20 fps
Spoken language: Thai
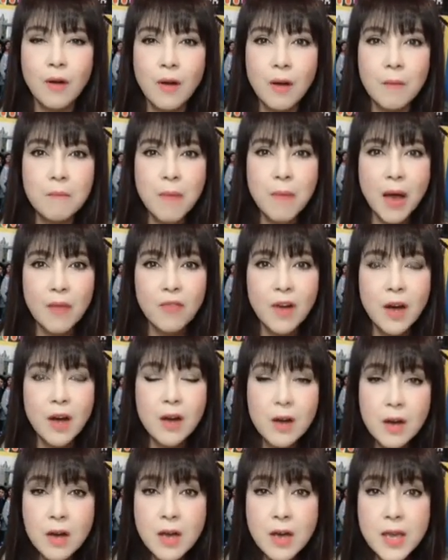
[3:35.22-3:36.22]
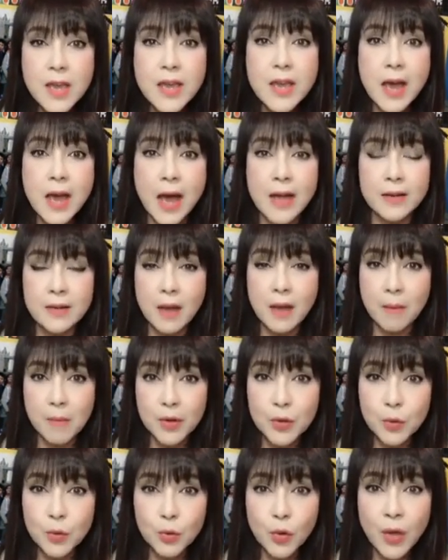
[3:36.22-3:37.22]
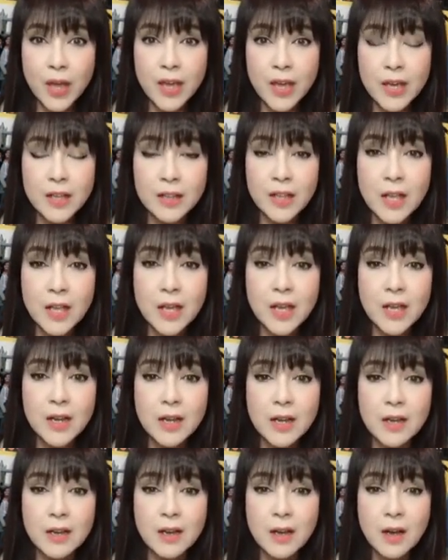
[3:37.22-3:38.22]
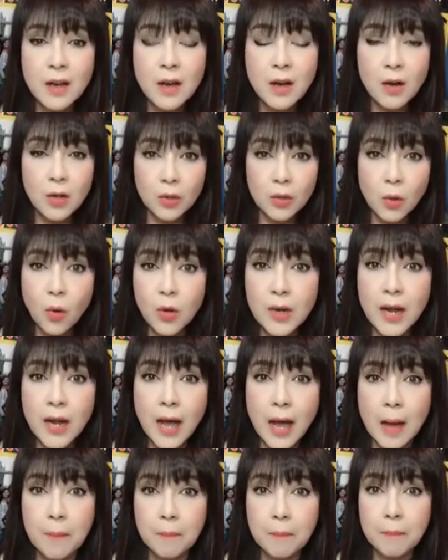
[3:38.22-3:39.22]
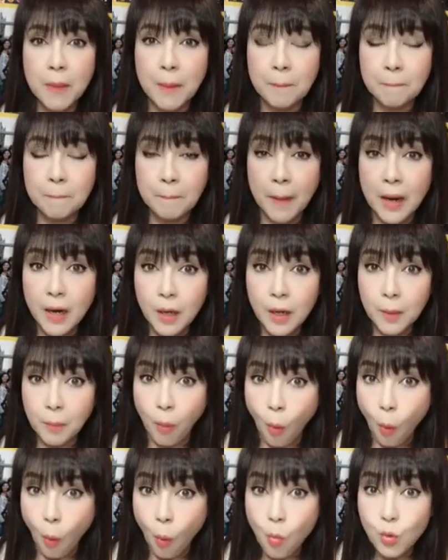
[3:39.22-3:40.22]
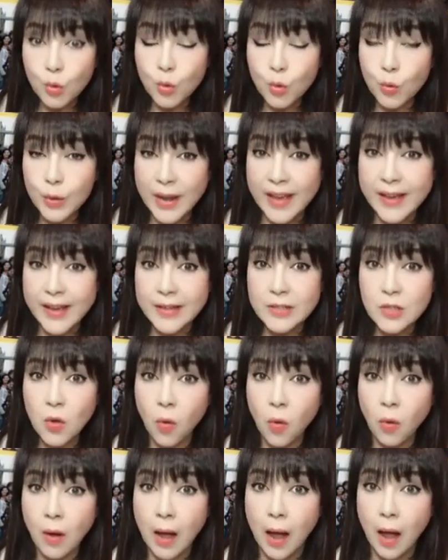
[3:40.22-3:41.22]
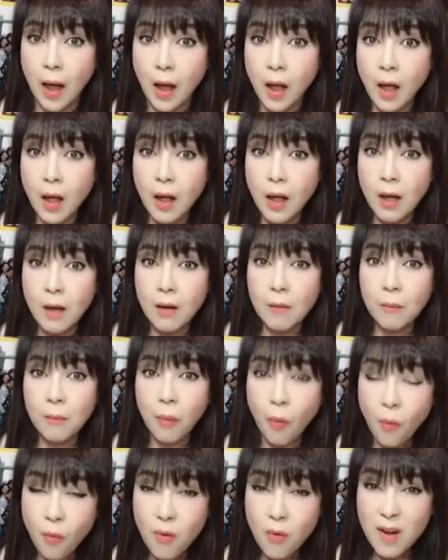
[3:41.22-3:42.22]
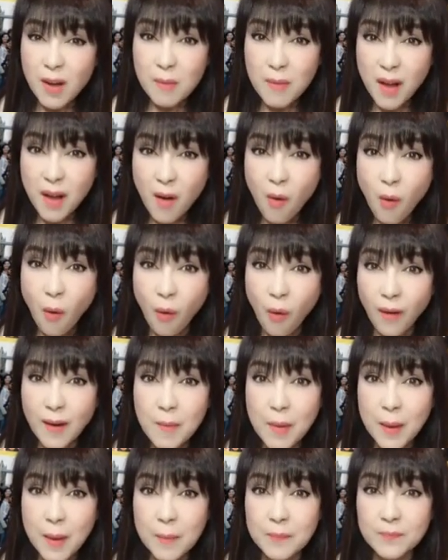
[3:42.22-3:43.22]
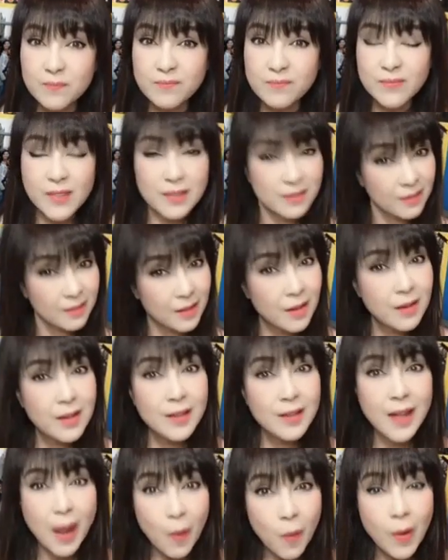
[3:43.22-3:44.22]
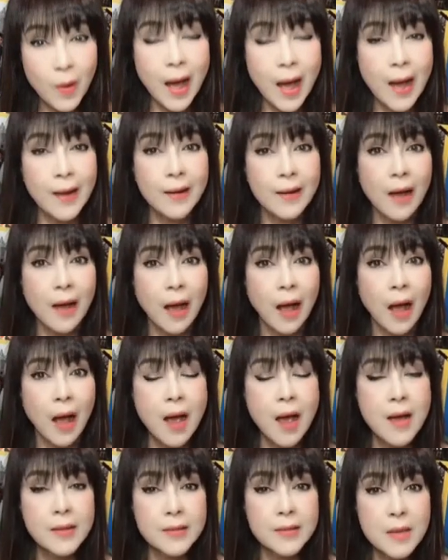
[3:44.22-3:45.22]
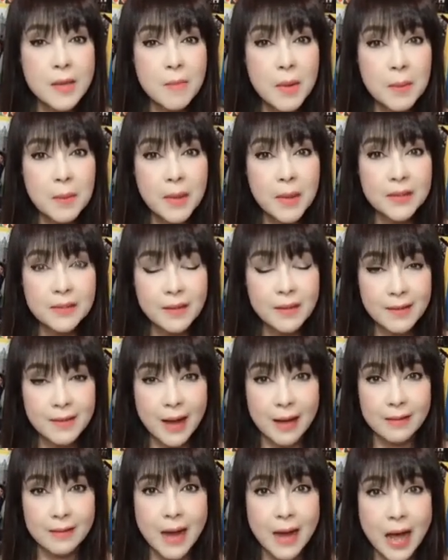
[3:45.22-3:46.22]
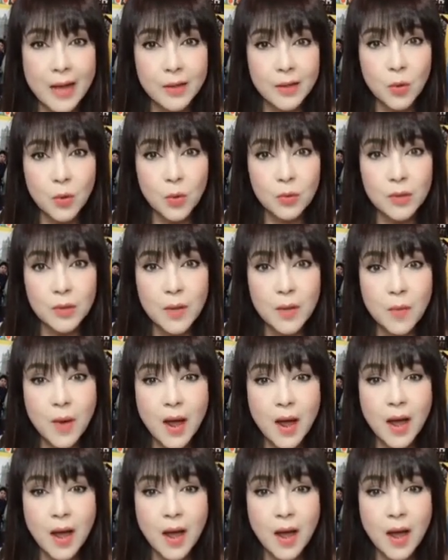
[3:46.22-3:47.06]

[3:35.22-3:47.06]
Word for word: แบบว่า เฮ้ย หันกลับมาดูตัวเองอีกทีนึง ขอโทษนะคะ แบบเปิดพุงดูในกระจกอะพุงกับหน้าอกอะแบบ เฮ้ย เท่ากันน่ะที่มันมาตระหนักได้ตรงที่ว่า